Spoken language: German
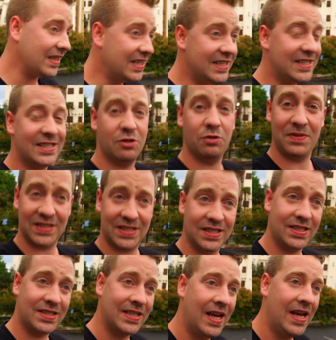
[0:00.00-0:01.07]
Ist so, wie es
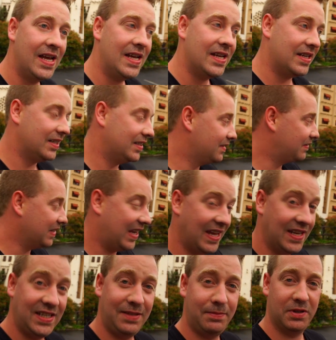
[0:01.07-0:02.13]
ist. Äh, wir
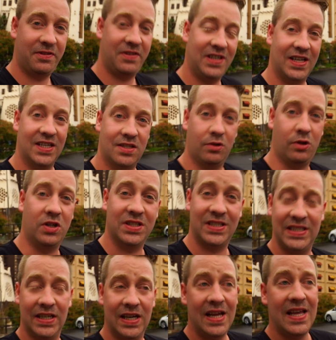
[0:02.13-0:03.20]
kennen die Buffet-Restaurants
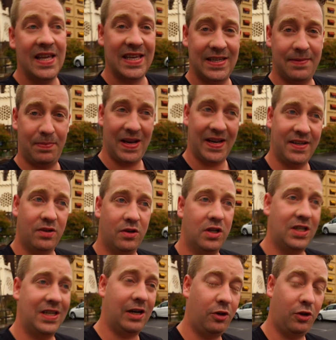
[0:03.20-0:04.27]
hier. Ich blende
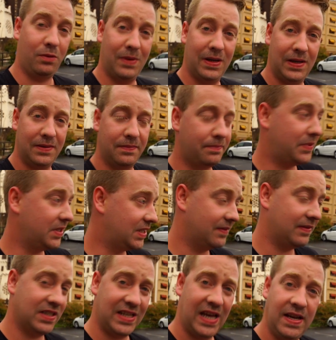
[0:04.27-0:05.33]
euch auch noch mal ein bisschen
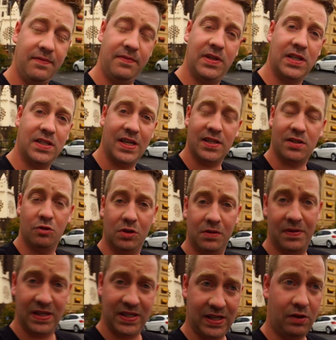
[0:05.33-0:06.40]
was ein, wie das Essen
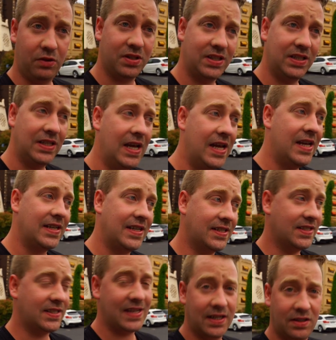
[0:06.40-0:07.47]
ungefähr hier aussieht. Das
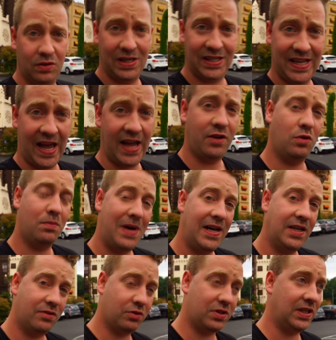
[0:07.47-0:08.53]
ist aktuell kein
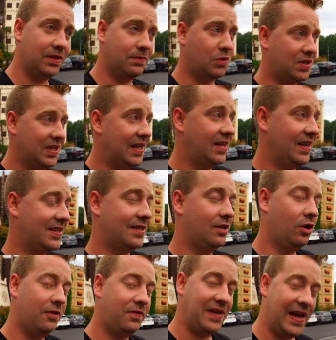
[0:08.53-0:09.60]
Normalzustand im Hotel. Es
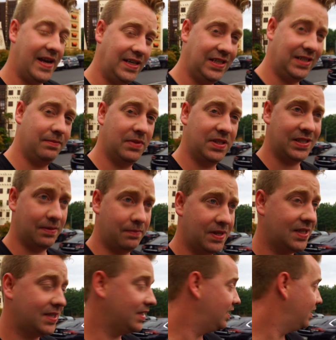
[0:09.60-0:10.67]
läuft eigentlich ein bisschen
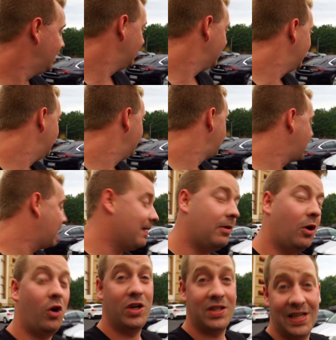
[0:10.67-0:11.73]
besser
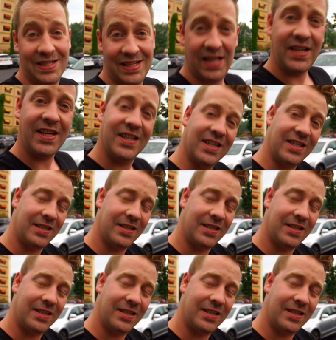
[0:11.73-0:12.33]
aber heute halt leider nicht.